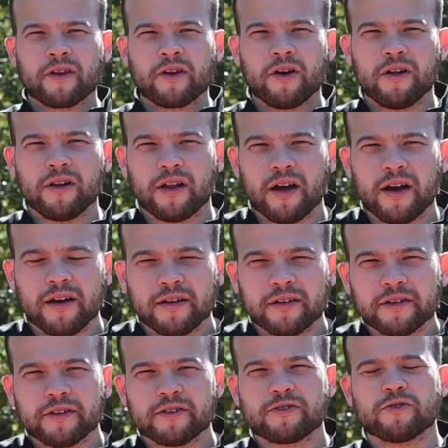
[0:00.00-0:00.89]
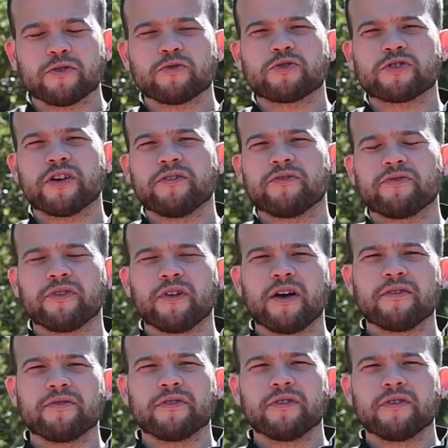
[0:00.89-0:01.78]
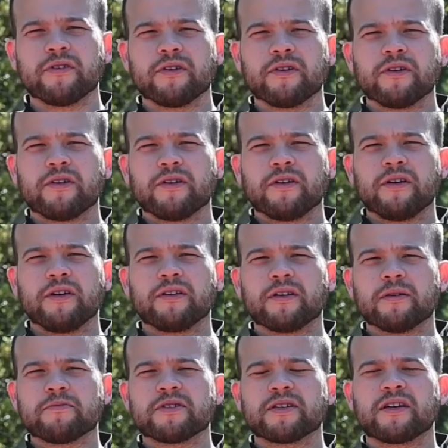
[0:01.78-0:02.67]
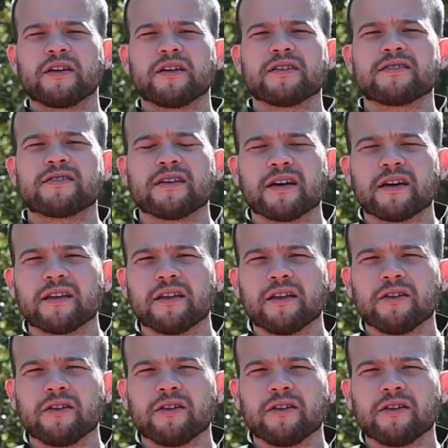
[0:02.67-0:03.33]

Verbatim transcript: Olá, eu sou o chefe Flávio e estamos aqui na Serra da